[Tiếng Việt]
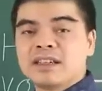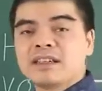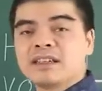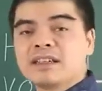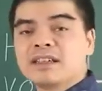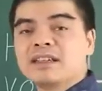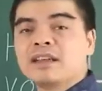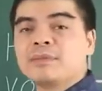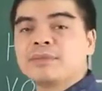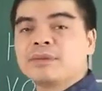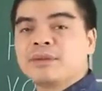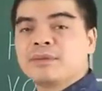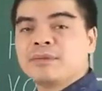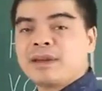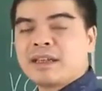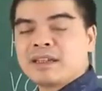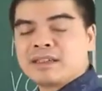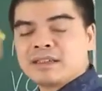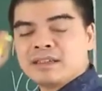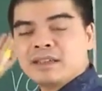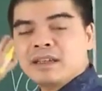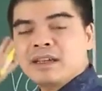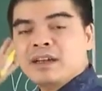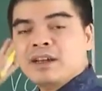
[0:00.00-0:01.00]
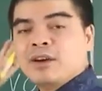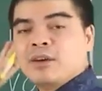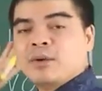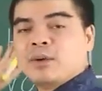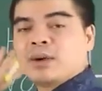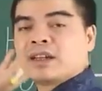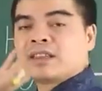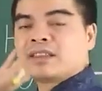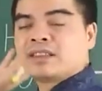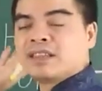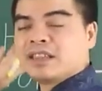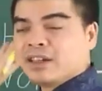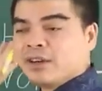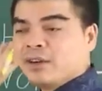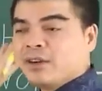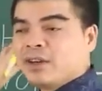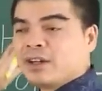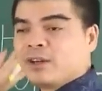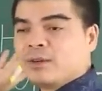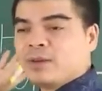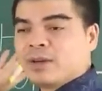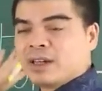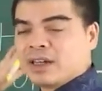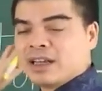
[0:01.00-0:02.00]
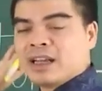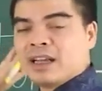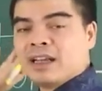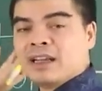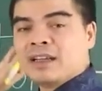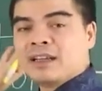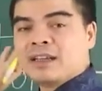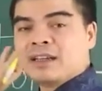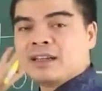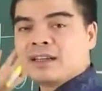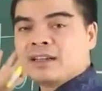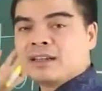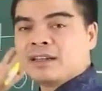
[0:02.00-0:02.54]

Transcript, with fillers: khi kết hợp làm ăn hoặc là sinh con hoặc là